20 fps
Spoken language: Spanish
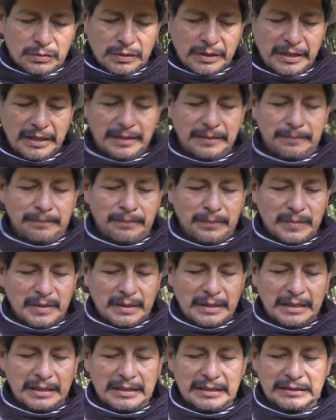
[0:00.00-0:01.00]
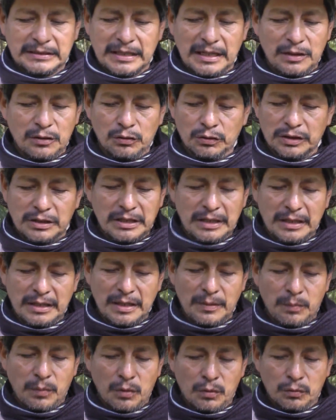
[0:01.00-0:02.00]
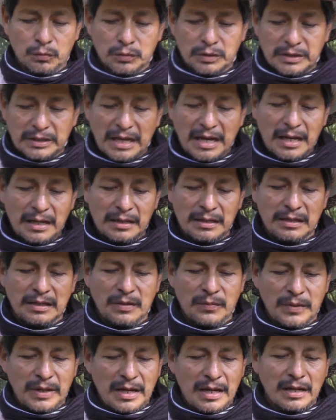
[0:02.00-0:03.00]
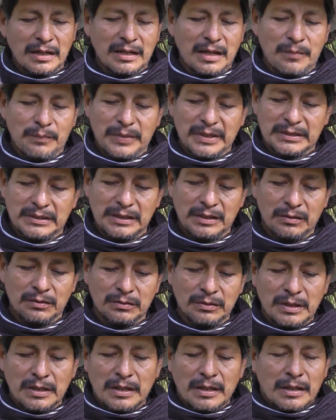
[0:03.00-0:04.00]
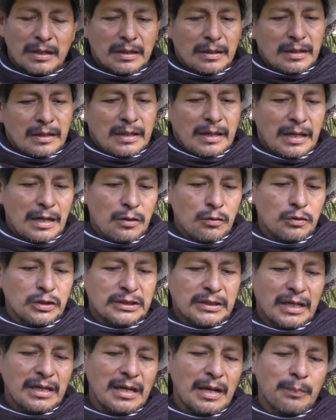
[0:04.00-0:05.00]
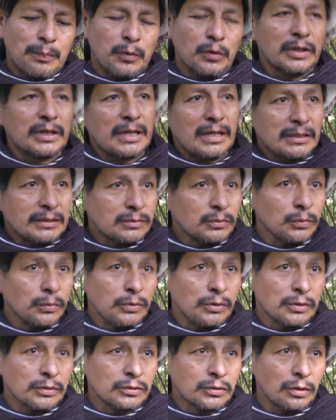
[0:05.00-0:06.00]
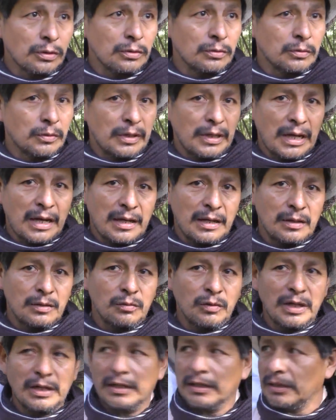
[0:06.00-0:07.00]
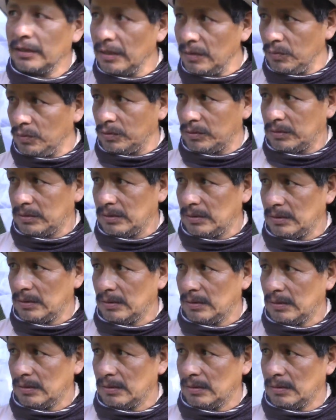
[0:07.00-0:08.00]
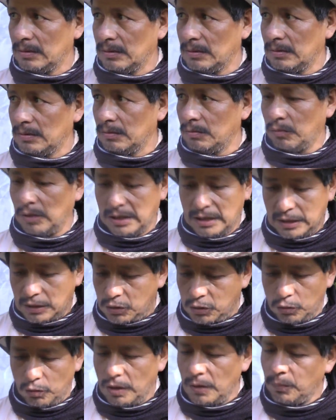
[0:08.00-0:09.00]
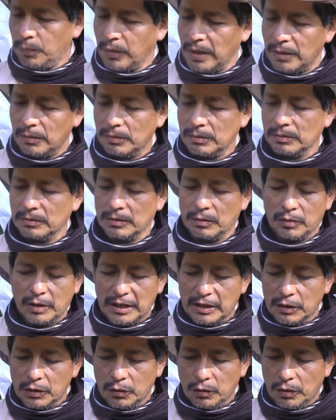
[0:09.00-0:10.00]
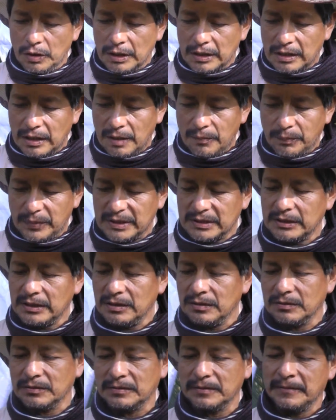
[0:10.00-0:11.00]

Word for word: que, de que es que él no tiene voluntad ni ve al campesino él no está allá porque él subió solo, a él lo elegimos. Lo eligió el pueblo, lo eligió el campesino.